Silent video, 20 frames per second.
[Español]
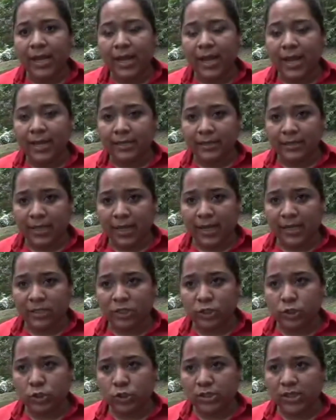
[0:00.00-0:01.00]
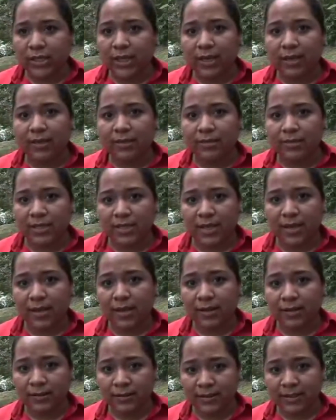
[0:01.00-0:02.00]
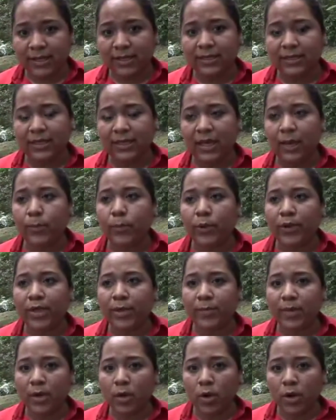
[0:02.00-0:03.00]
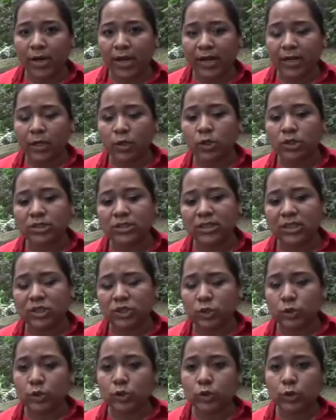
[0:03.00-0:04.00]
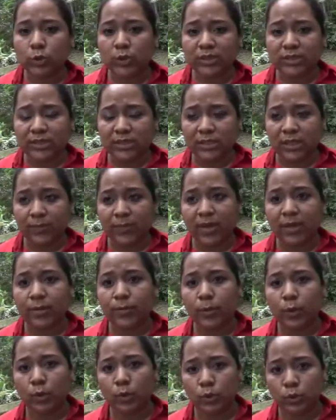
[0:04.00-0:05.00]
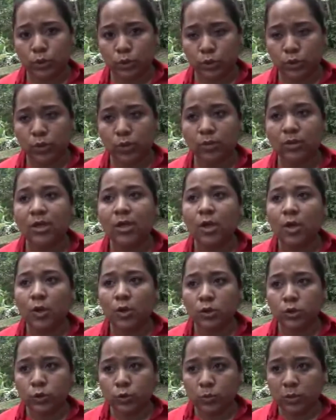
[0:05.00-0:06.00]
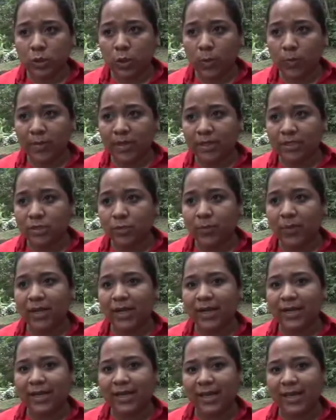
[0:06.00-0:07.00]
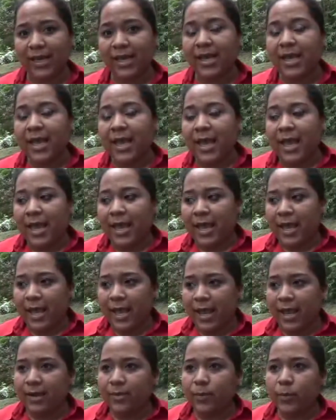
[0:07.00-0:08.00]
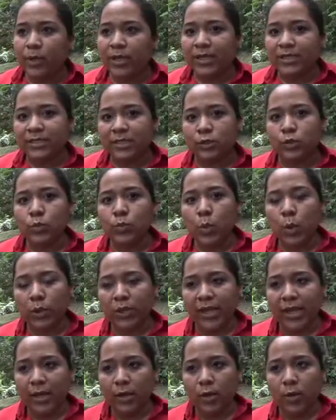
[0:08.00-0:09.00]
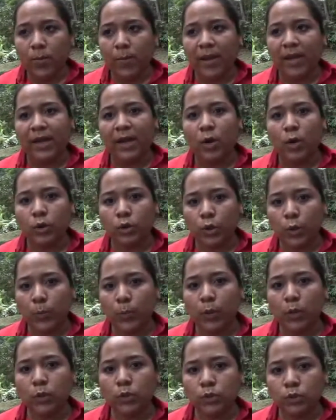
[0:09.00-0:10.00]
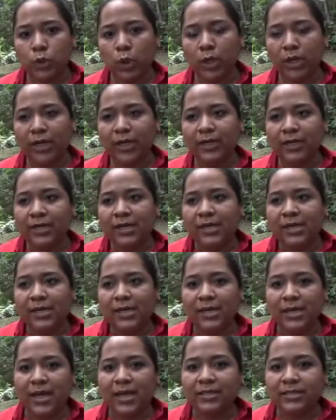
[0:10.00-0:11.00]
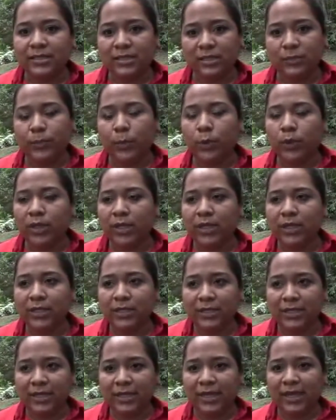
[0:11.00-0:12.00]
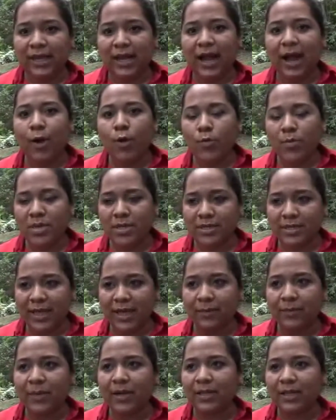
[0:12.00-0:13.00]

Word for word: las instalaciones cada día tras día pueda mejorar en coordinación con todo el sistema de producción, consumo y comercio para que él puede ser un modelo para otros productores y así poder este, aumentar